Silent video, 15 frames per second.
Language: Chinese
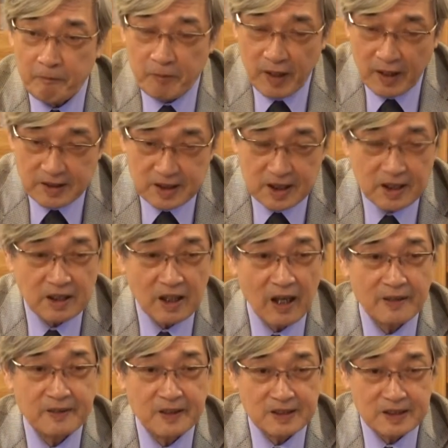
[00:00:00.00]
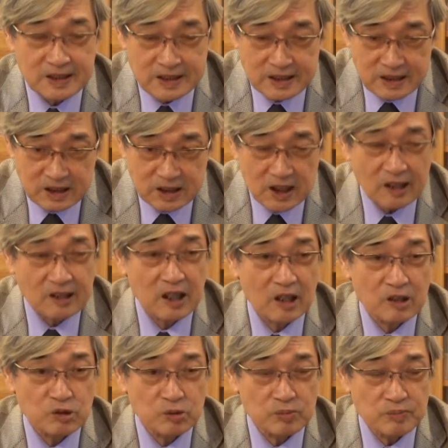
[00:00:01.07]
他先拿的是江夏
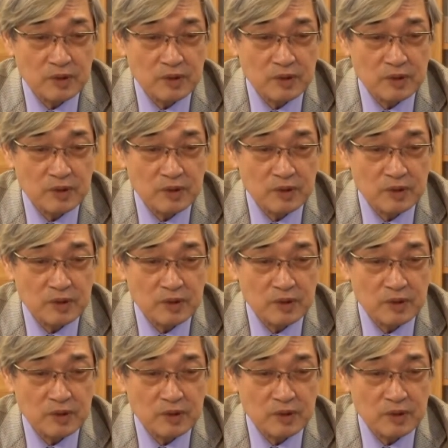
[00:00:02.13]
郡，